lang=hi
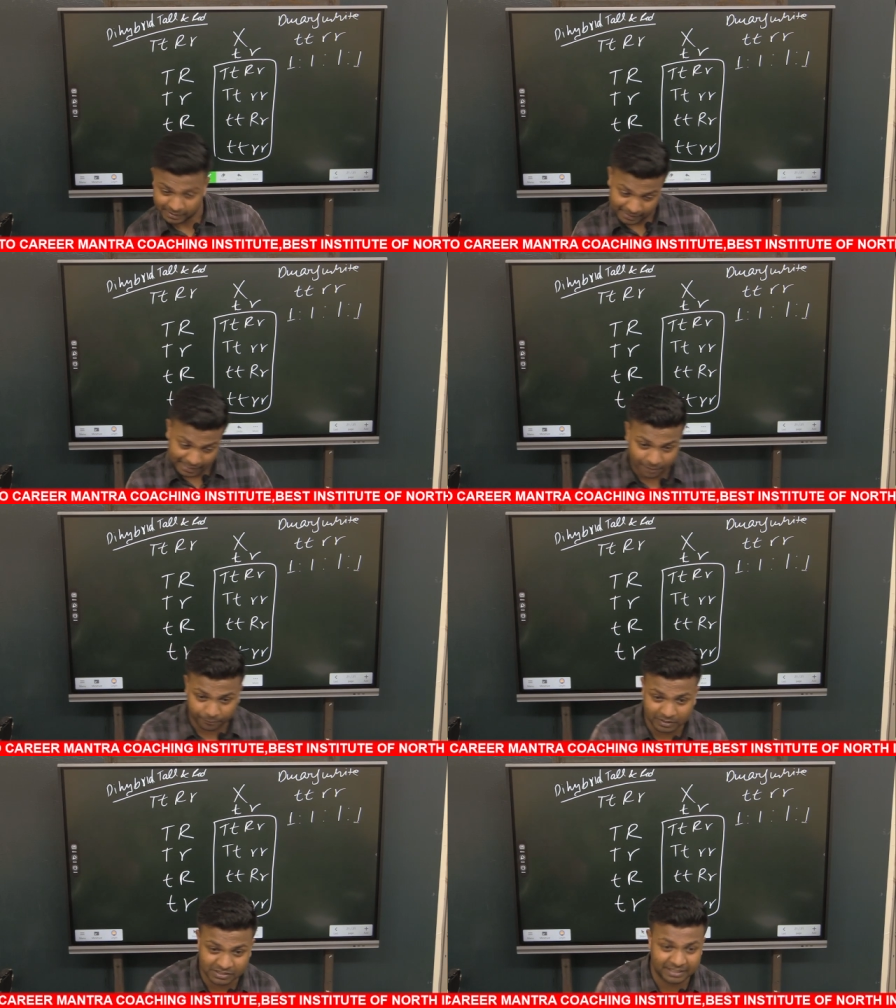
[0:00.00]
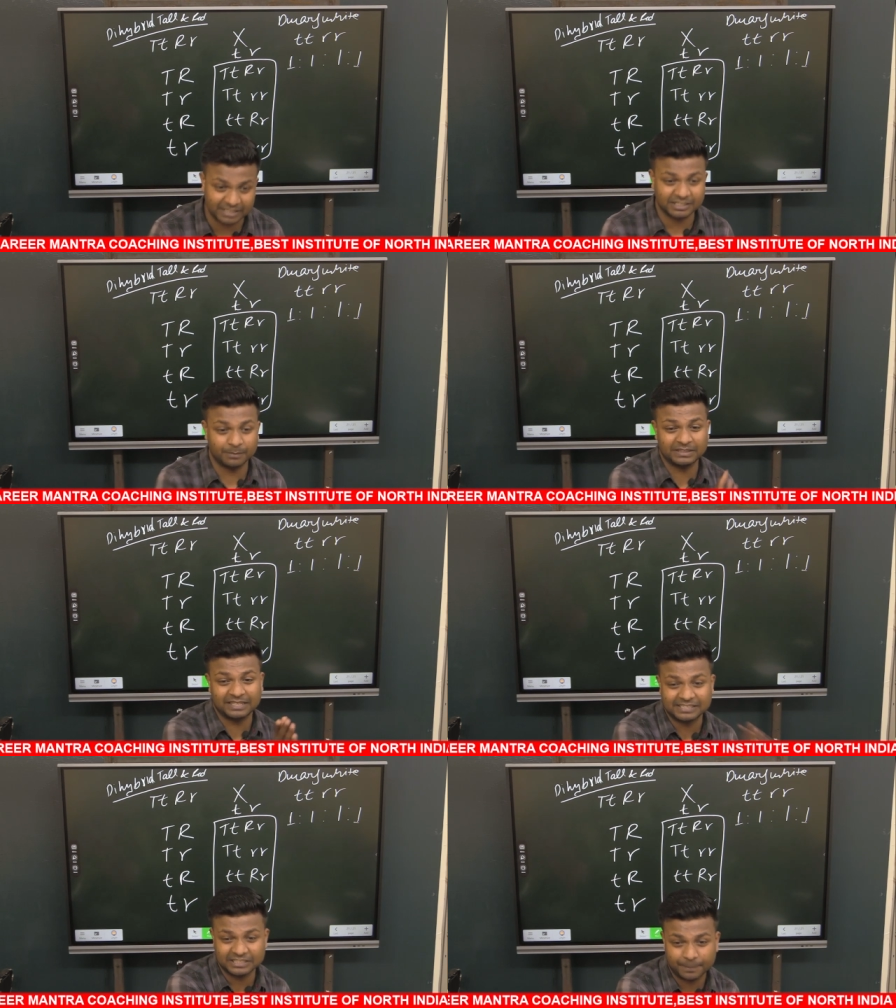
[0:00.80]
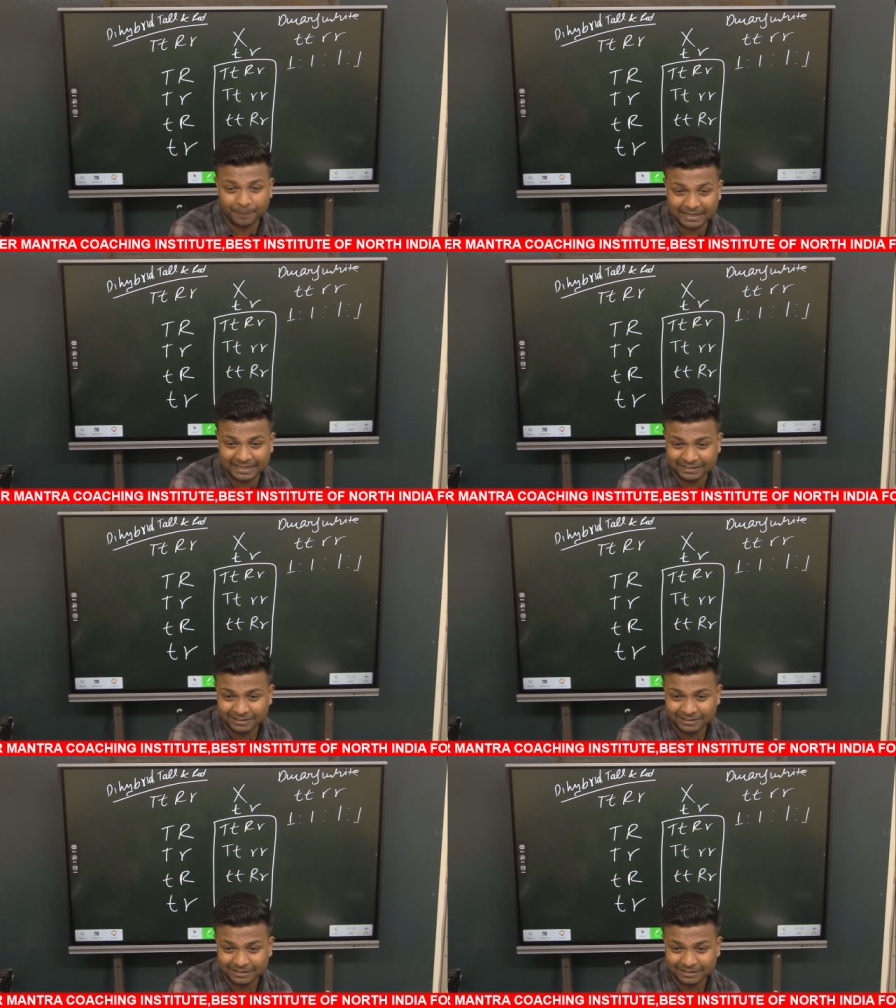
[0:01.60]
एफ वन जनरेशन विथ रेसेसिव पेरेंट